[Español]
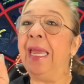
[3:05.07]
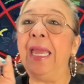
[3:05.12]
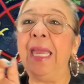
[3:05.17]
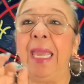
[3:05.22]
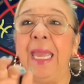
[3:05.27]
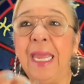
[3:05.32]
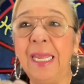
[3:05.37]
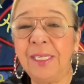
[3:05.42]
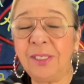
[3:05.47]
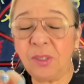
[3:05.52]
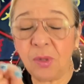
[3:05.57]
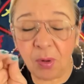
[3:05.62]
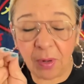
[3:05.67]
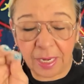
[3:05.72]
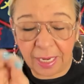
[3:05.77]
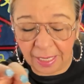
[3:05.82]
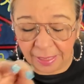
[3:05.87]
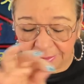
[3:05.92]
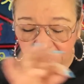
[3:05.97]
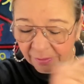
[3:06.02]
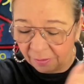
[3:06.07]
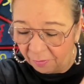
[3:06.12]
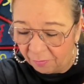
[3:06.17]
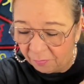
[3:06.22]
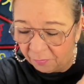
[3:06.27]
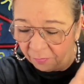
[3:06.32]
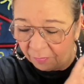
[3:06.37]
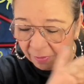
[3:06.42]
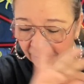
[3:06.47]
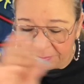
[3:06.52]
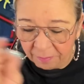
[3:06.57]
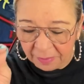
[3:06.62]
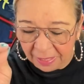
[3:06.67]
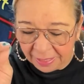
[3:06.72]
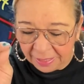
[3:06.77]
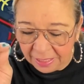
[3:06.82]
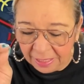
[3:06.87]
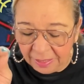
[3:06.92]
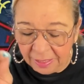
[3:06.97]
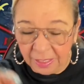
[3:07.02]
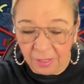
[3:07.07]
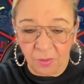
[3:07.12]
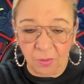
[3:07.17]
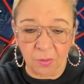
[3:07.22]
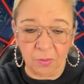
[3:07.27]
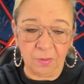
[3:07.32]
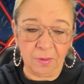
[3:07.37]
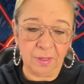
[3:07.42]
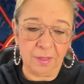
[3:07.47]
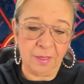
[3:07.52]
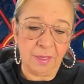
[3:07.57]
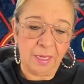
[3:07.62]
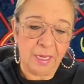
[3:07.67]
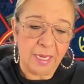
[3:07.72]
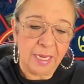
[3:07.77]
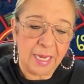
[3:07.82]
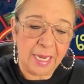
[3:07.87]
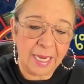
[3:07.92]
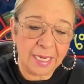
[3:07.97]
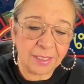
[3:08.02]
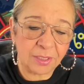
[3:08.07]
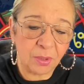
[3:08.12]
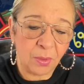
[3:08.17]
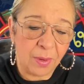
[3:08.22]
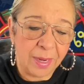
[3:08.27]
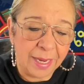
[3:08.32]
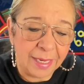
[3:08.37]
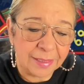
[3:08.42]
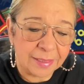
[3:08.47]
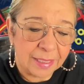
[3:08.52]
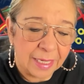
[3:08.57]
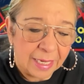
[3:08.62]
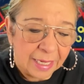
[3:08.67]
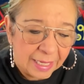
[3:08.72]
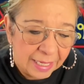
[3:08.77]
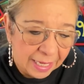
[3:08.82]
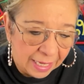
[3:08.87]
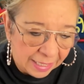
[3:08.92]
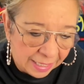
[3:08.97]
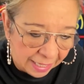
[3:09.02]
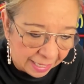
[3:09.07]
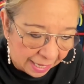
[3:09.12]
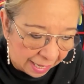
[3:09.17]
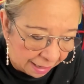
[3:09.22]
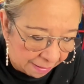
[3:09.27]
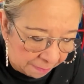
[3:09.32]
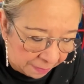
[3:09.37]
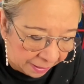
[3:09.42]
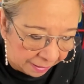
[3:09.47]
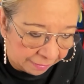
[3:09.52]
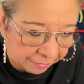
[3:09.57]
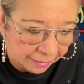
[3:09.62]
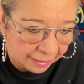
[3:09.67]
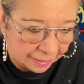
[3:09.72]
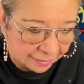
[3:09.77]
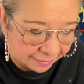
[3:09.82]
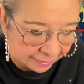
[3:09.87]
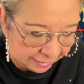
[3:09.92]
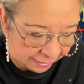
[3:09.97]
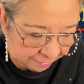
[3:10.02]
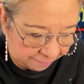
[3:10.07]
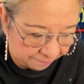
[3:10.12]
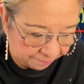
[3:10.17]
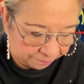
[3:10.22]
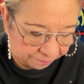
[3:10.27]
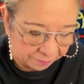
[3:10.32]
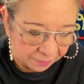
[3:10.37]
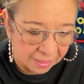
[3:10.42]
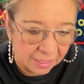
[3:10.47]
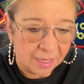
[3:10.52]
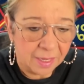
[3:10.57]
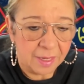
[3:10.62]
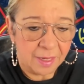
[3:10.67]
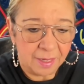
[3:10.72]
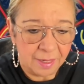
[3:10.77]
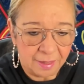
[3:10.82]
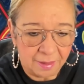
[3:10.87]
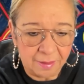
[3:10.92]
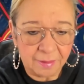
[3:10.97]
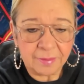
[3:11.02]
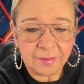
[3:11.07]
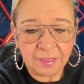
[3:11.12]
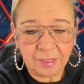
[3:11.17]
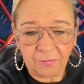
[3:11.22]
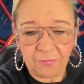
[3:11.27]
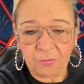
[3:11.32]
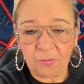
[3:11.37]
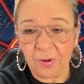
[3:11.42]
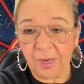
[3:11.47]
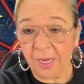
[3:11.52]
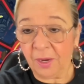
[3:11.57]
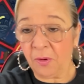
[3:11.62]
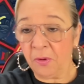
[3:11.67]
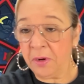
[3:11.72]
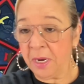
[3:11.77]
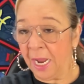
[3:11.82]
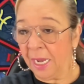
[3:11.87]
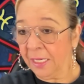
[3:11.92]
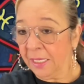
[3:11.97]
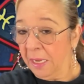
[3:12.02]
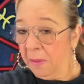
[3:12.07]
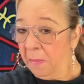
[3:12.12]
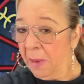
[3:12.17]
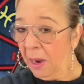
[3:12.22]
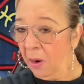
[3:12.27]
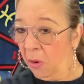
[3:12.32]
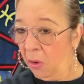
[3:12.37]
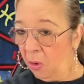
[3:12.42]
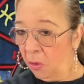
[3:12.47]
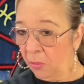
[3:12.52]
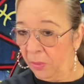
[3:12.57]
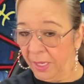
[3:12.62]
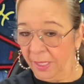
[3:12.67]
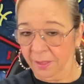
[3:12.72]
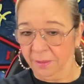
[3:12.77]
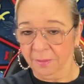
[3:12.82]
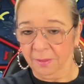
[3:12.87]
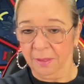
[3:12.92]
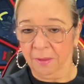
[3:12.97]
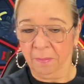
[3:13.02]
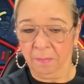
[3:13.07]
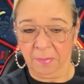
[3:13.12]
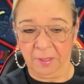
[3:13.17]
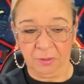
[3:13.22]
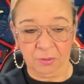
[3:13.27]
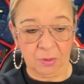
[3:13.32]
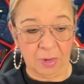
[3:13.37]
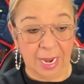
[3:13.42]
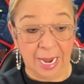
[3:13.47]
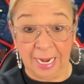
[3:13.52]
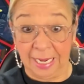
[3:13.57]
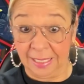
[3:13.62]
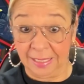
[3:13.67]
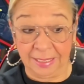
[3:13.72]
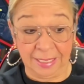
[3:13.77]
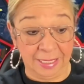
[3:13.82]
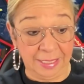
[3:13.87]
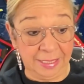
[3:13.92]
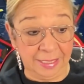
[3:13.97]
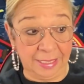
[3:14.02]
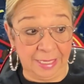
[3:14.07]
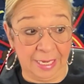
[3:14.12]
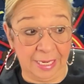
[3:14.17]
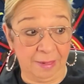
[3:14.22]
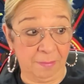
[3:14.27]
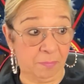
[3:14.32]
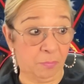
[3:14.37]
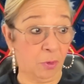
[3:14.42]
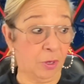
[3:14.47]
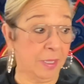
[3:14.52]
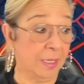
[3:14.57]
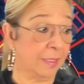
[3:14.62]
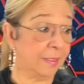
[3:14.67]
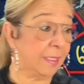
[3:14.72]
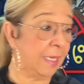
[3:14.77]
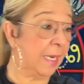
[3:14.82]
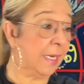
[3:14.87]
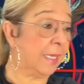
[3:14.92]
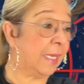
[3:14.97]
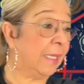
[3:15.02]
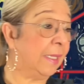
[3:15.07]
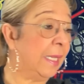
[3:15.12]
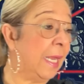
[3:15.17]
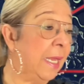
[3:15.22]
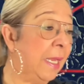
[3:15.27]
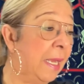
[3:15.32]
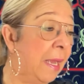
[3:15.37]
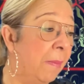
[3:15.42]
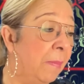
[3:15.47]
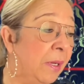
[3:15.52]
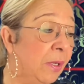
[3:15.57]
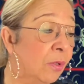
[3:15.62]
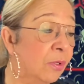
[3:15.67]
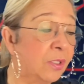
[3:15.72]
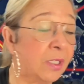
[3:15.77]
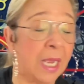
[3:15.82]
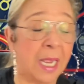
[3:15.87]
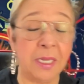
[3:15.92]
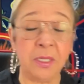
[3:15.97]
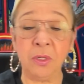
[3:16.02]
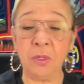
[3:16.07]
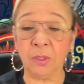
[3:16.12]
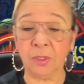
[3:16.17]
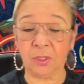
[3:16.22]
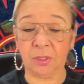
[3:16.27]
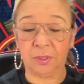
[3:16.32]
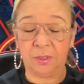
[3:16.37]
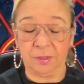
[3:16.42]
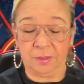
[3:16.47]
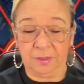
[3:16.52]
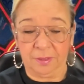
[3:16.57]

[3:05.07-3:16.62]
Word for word: Eso es verídico. Eso es generalmente así. Se fue con alguien más joven, pero alguien que puede ser que tenga menos años,